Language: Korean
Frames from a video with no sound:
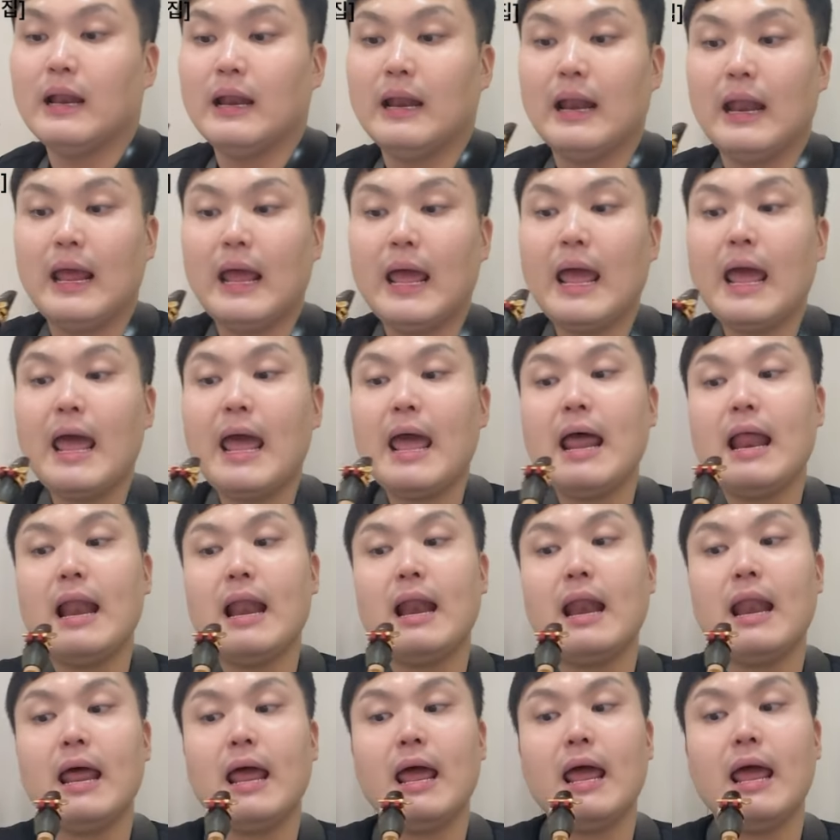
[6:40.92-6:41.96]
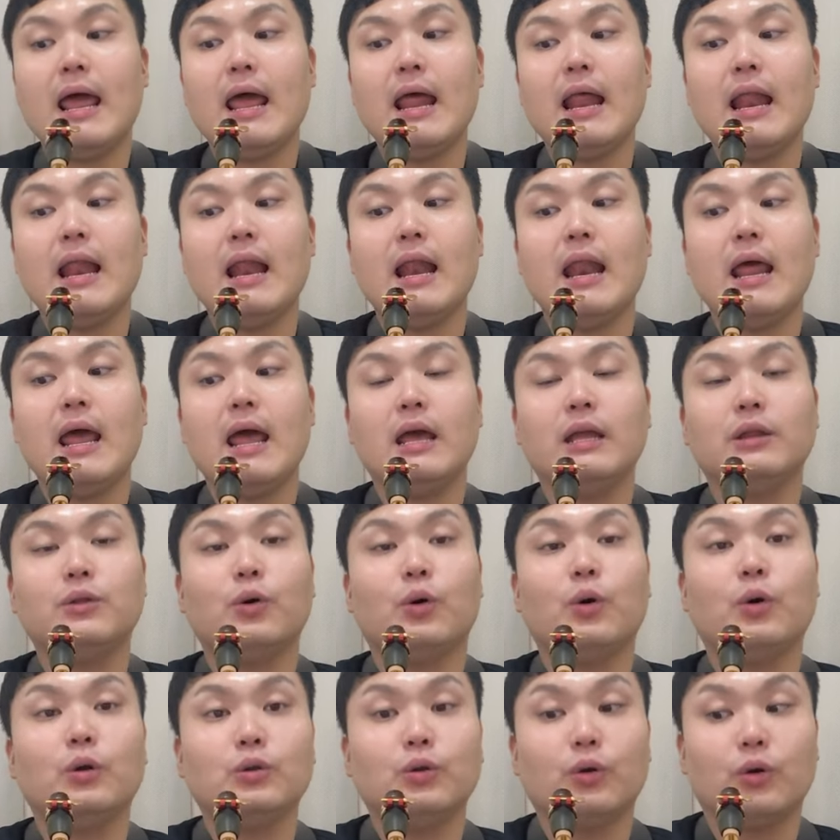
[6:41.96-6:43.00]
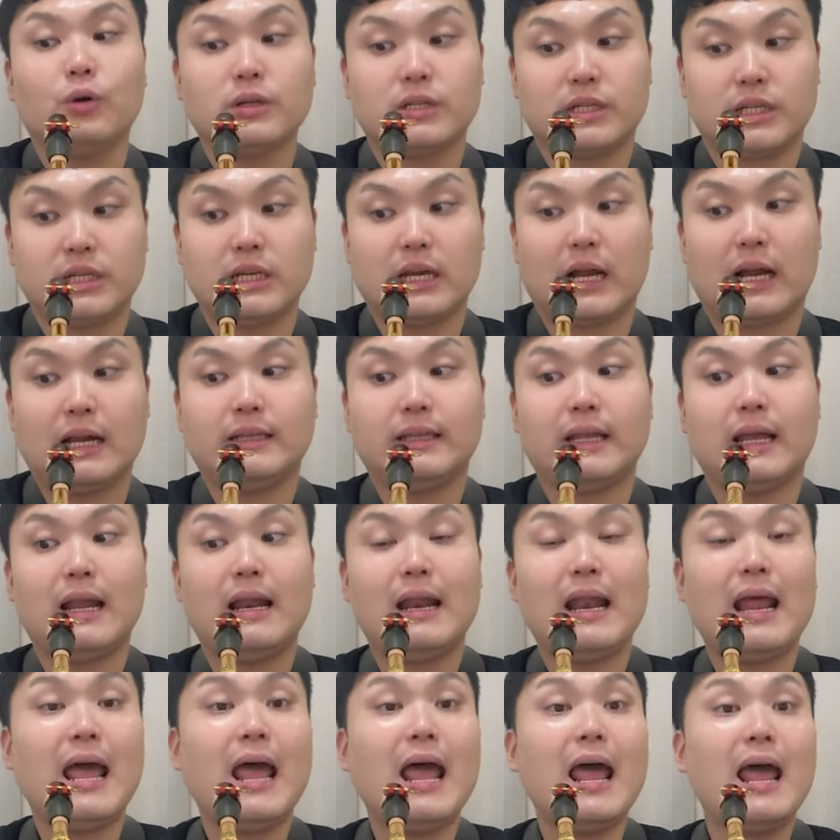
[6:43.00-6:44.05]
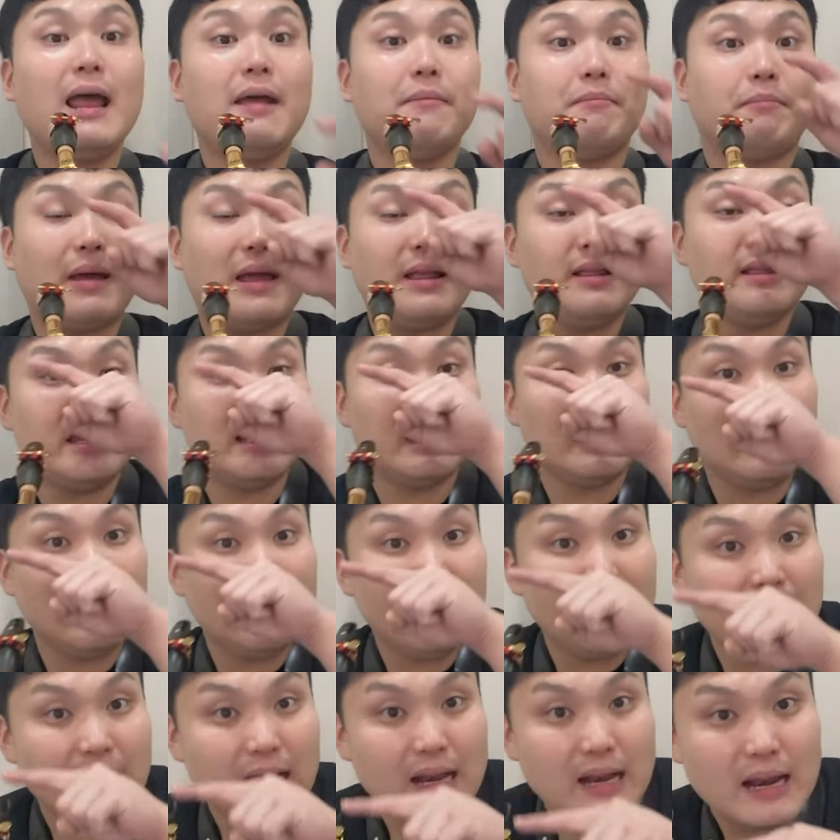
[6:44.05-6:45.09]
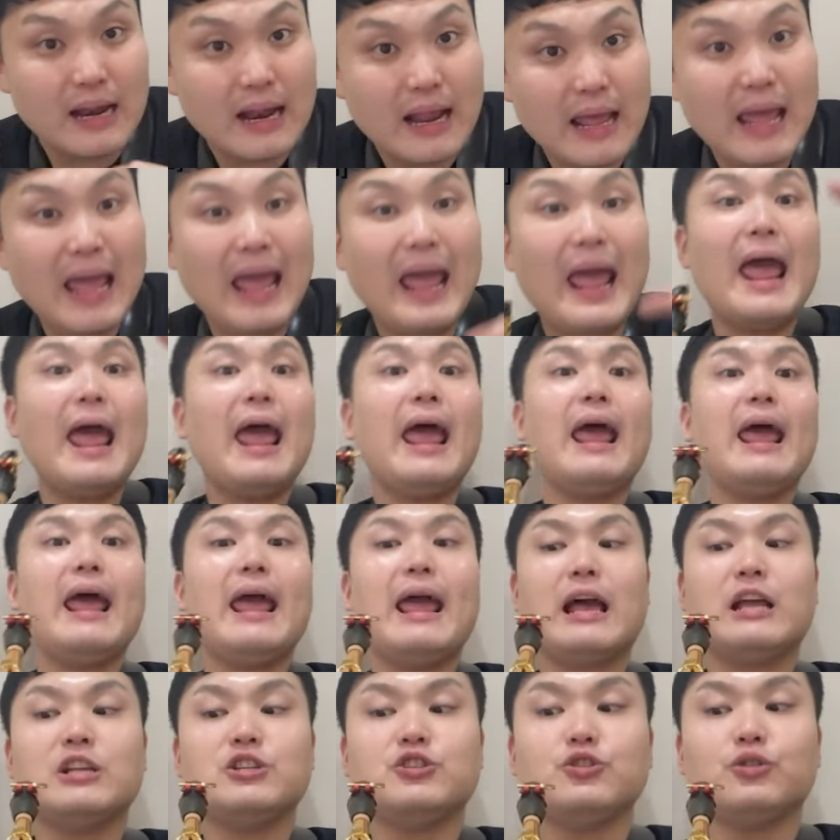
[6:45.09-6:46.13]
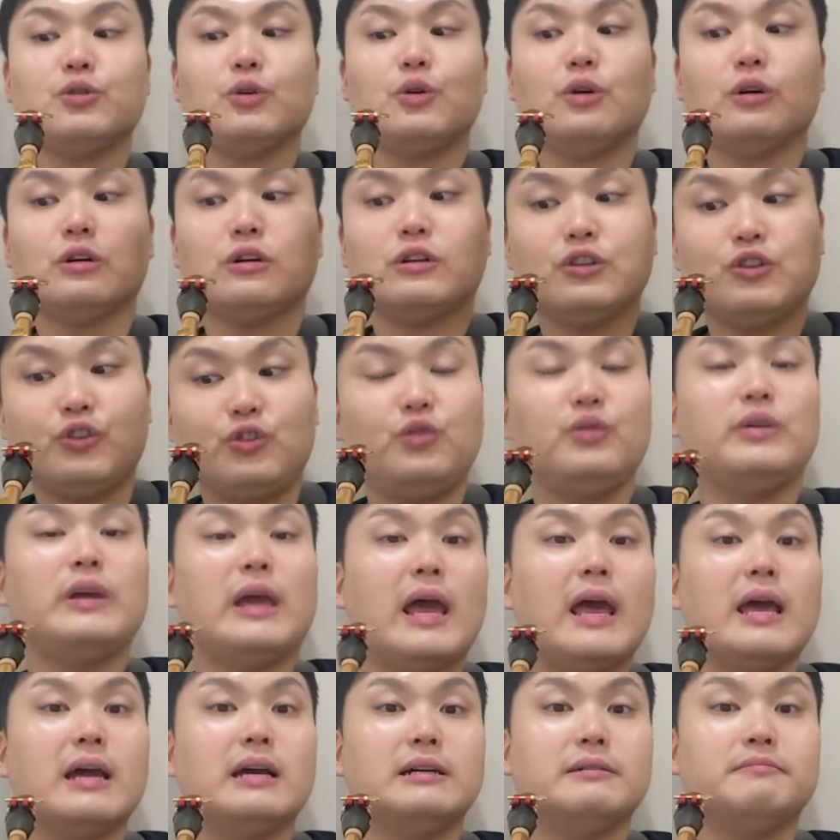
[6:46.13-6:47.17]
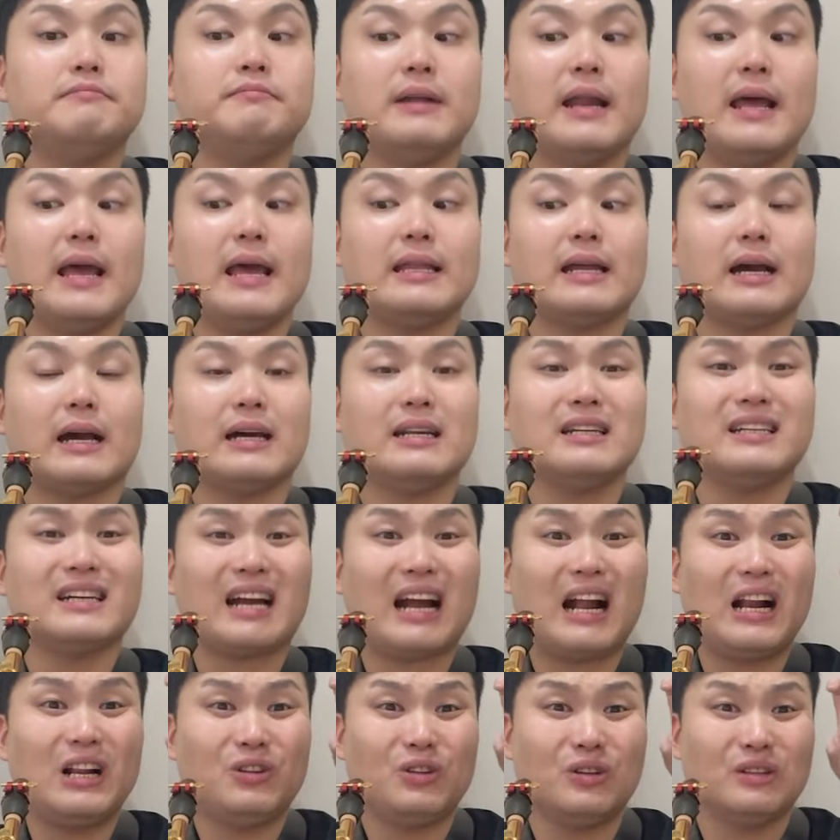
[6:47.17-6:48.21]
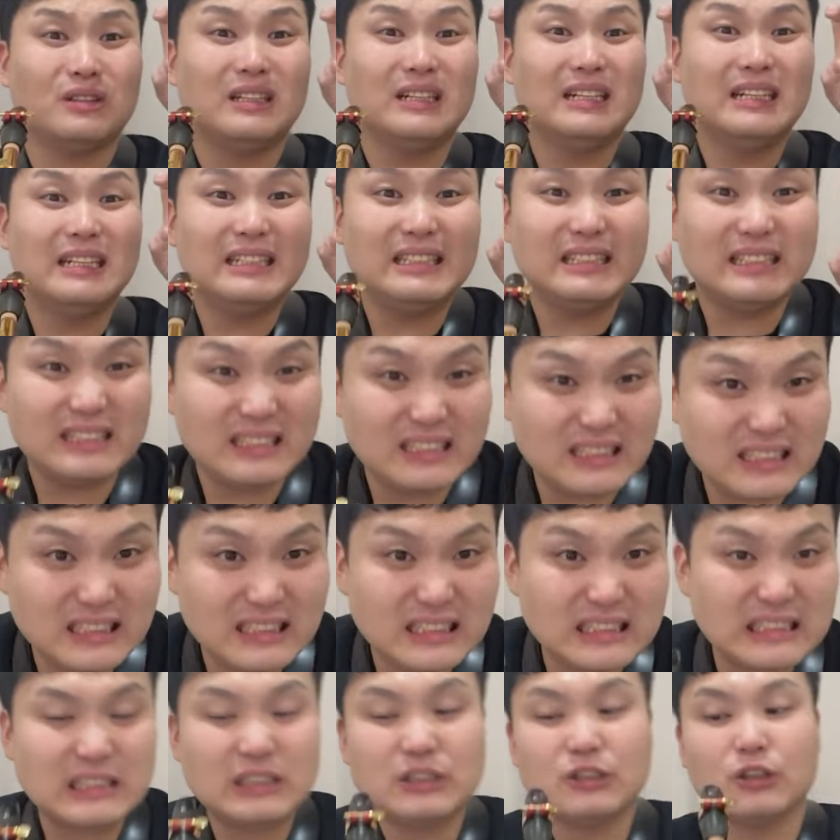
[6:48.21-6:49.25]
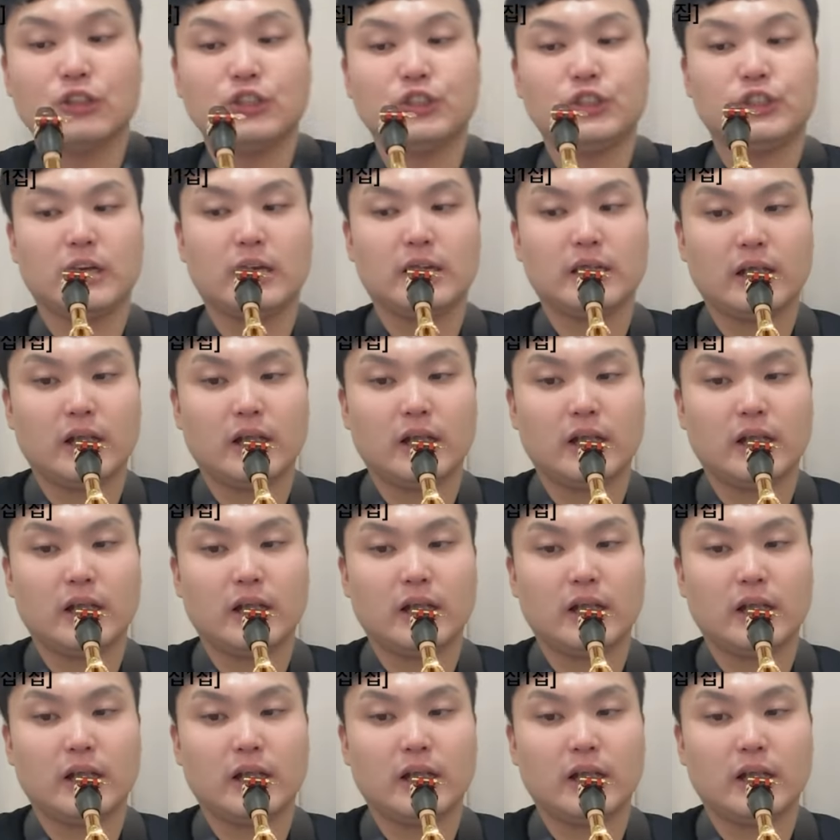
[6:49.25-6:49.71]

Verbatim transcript: 레레레도도시 할 때 레 밴딩 레 해주고 그 뒤에 음 레에다가는 칼톤 으 끌어주셔야